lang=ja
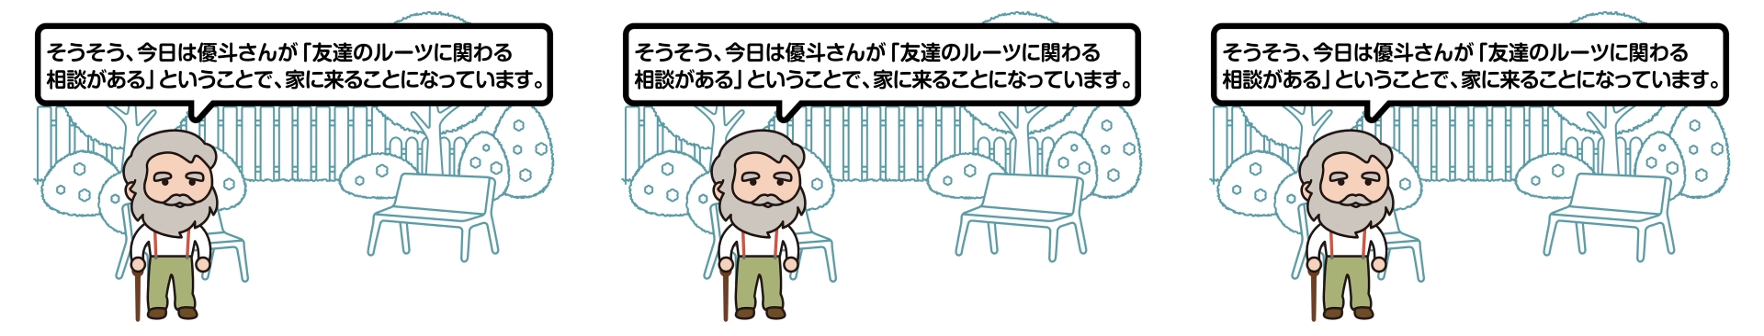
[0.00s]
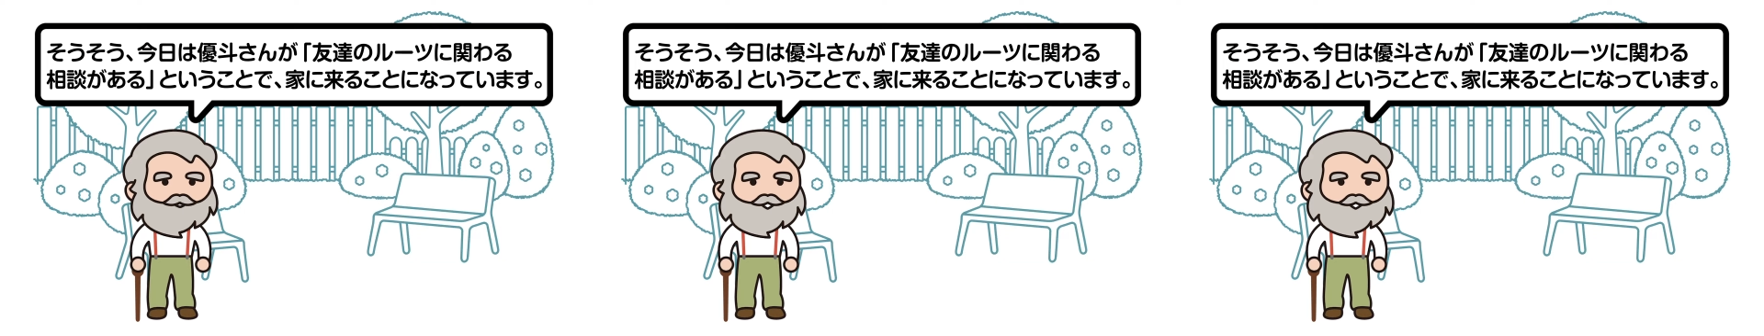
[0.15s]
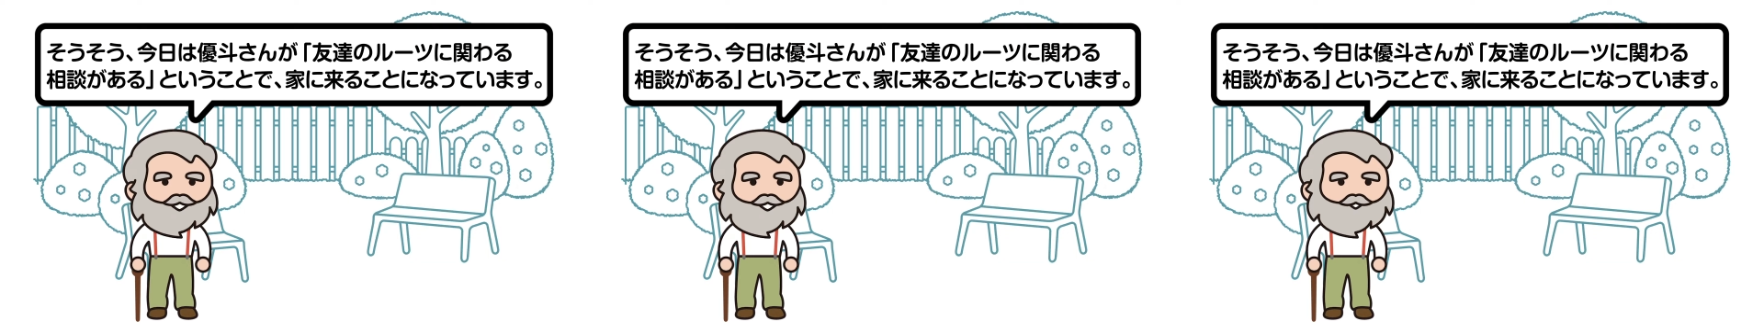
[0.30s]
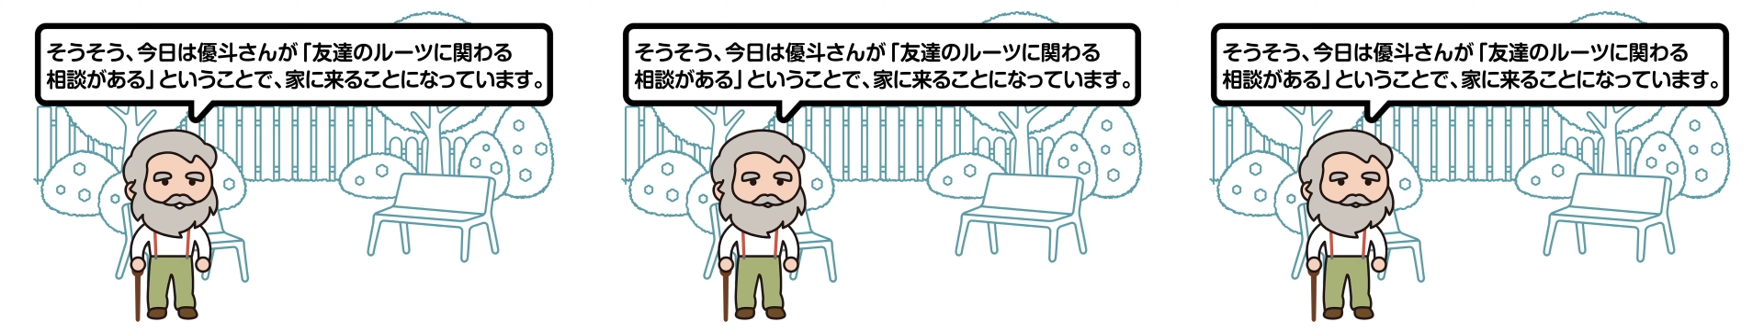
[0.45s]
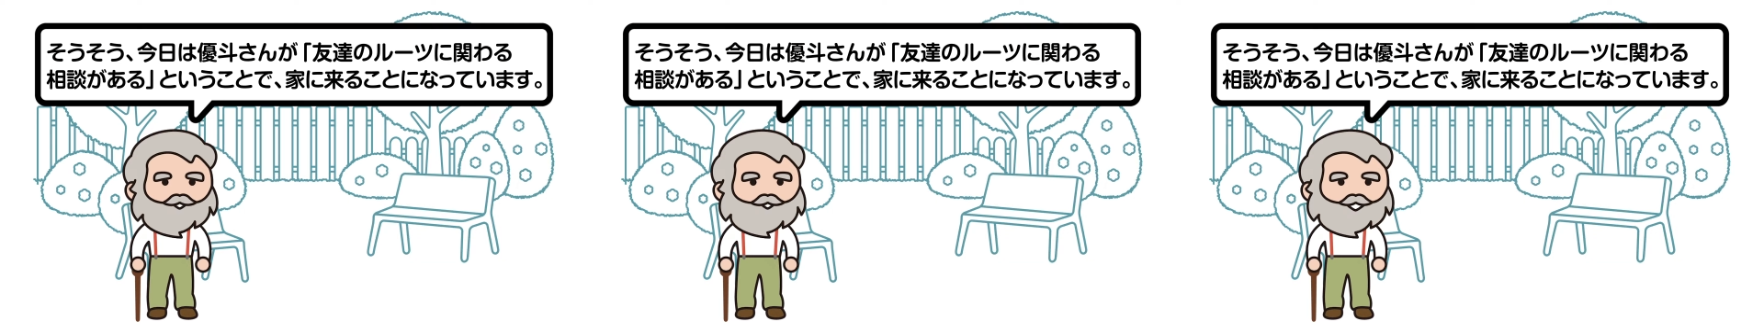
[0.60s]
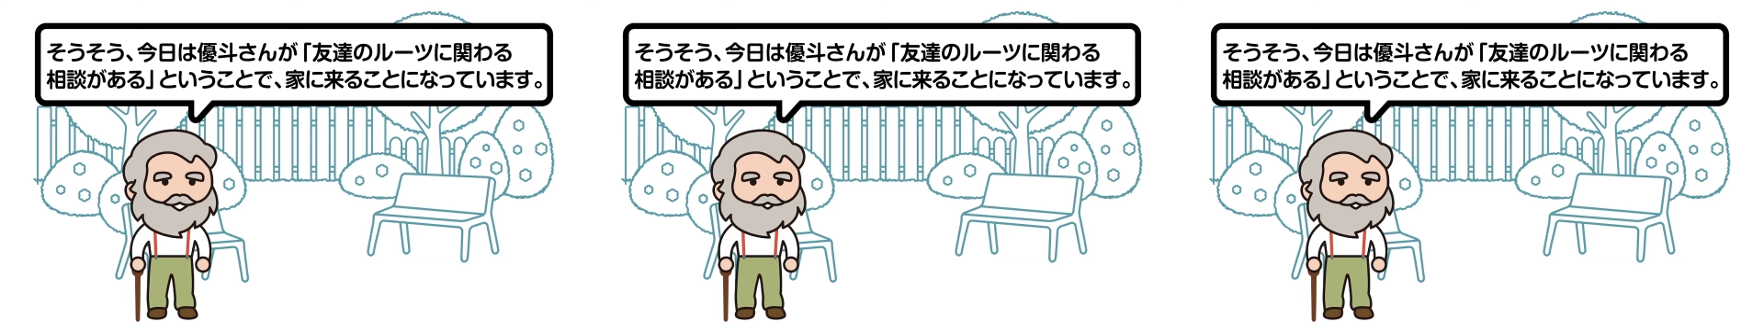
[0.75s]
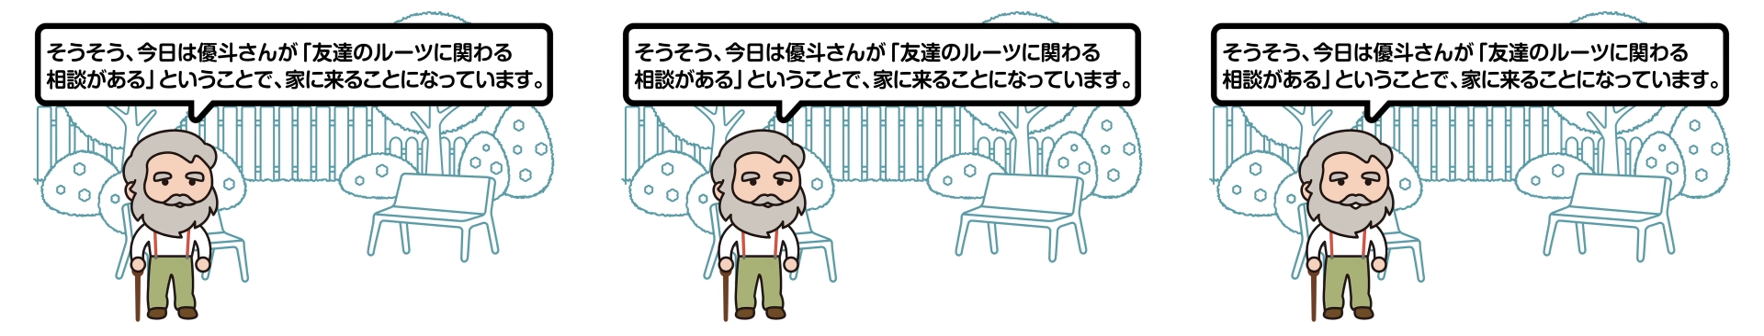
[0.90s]
友達
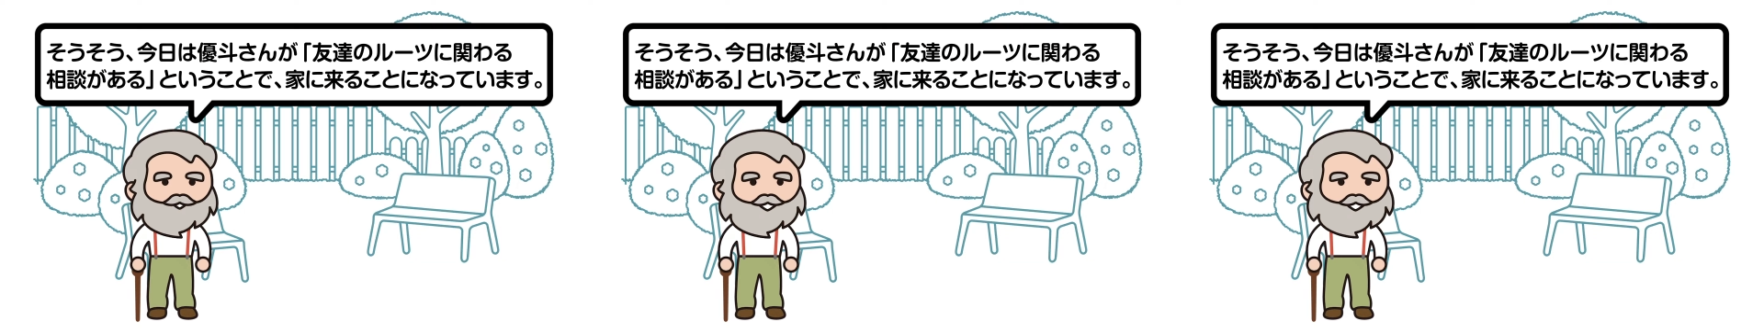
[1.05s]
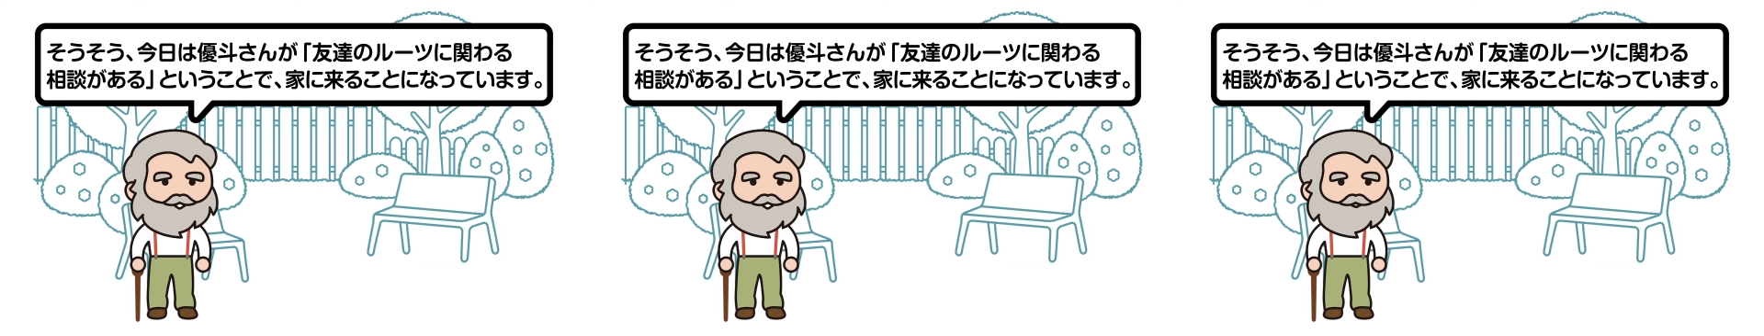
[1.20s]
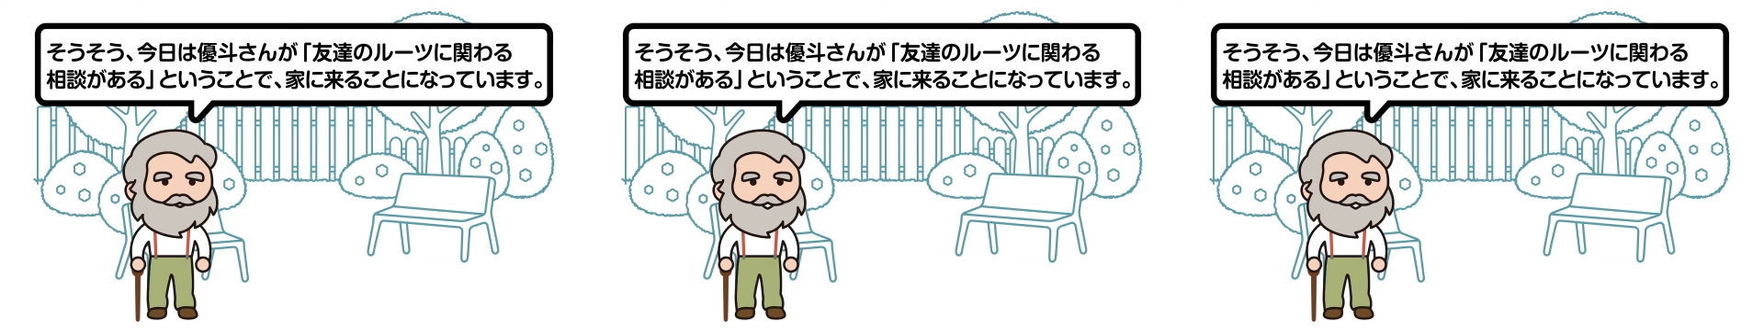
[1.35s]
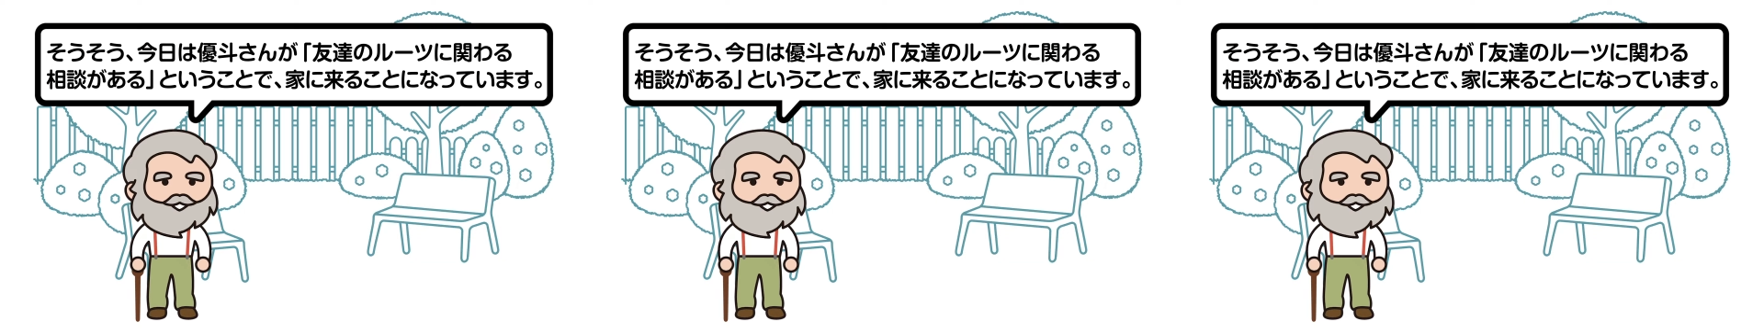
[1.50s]
のルーツに